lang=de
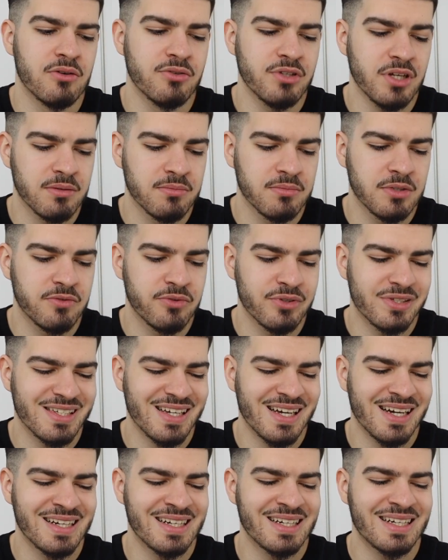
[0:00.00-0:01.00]
Und ja, ich würde
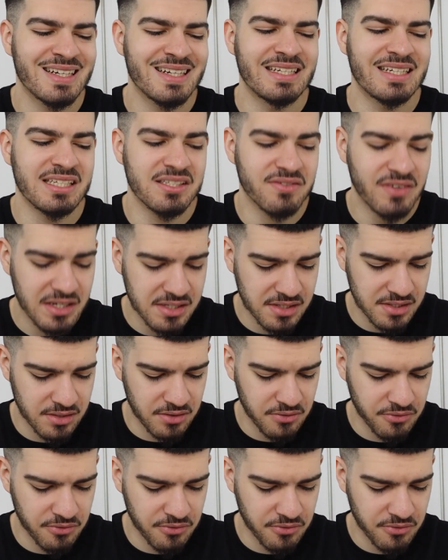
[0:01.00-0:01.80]
sagen, das war's